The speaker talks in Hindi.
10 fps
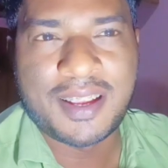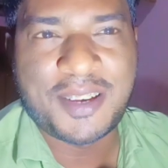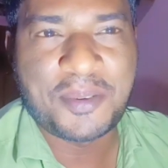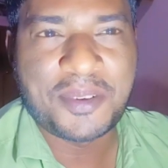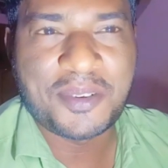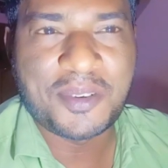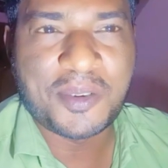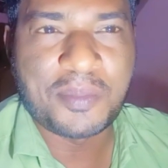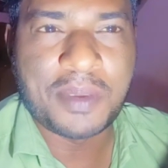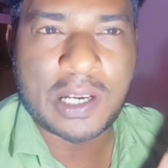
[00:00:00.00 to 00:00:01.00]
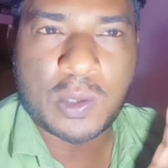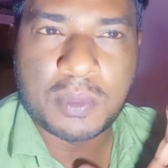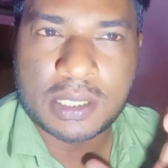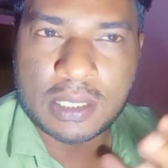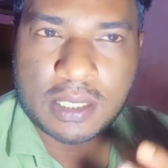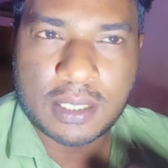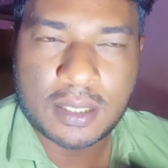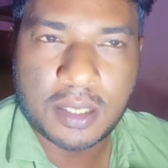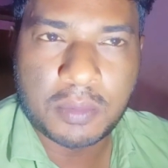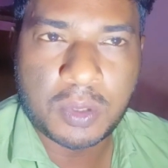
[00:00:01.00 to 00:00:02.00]
सो हेलो वीरन वेलकम बैक टू माई
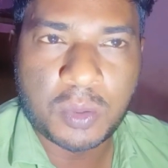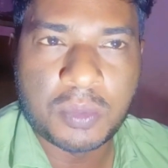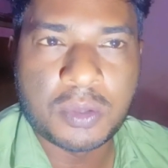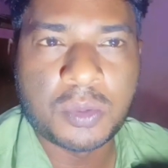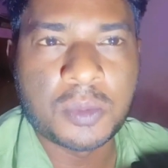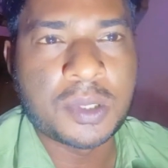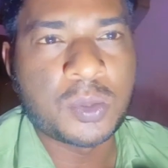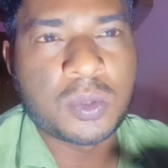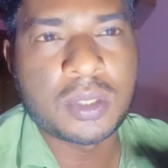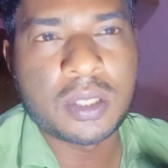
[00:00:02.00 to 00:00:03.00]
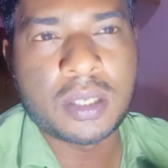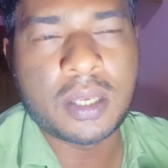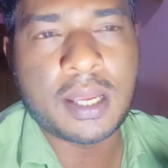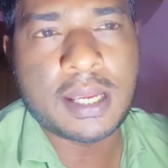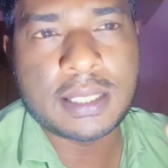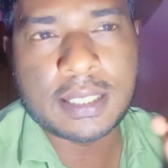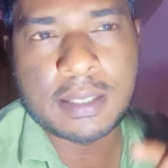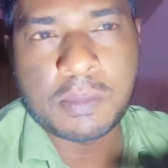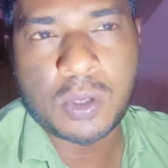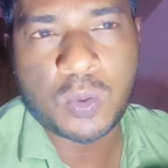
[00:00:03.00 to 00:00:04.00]
चैनल एक नया वीडियो में आप सबका स्वागत है ये
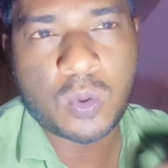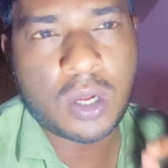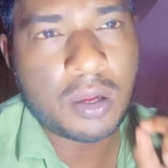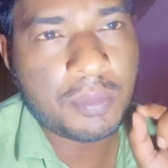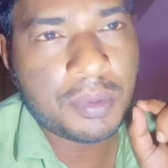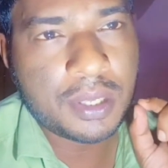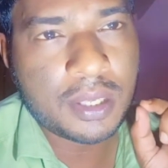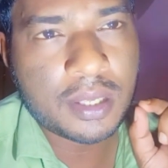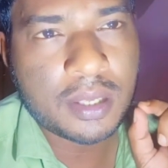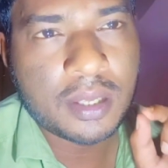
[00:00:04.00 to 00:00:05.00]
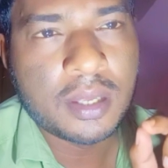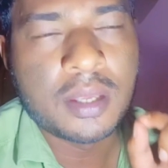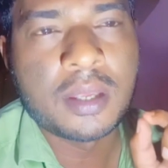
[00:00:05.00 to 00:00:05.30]
वीडियो काफ़ी ज़बरदस्त है